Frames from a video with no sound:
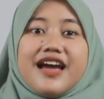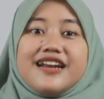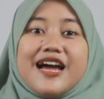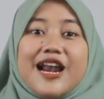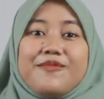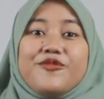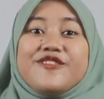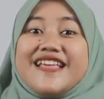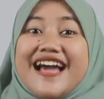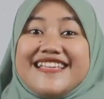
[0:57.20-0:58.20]
Dalam
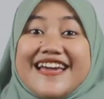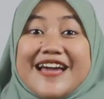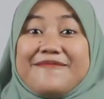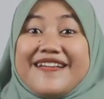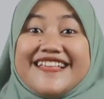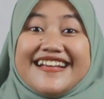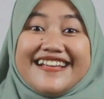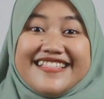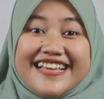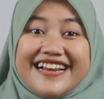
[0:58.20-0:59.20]
usianya yang masih
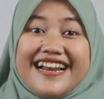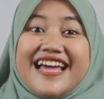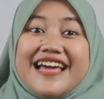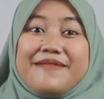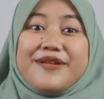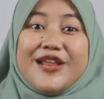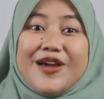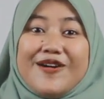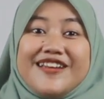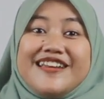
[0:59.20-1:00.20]
kecil,
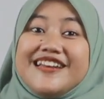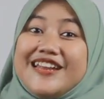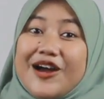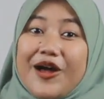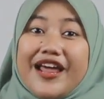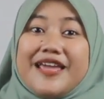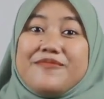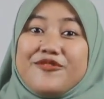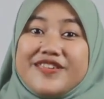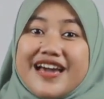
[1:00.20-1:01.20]
beliau dididik oleh
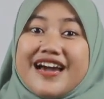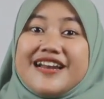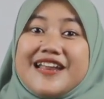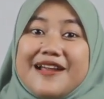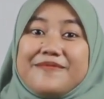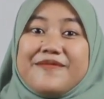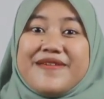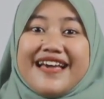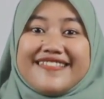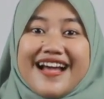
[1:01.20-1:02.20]
ibunya dan
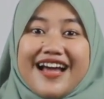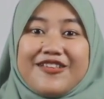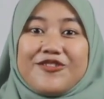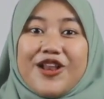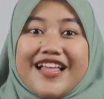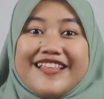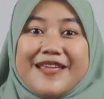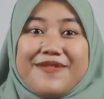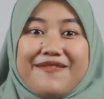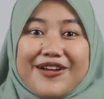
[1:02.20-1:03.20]
membiasakan sholat
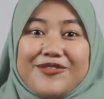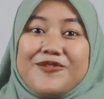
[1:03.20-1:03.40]
lima waktu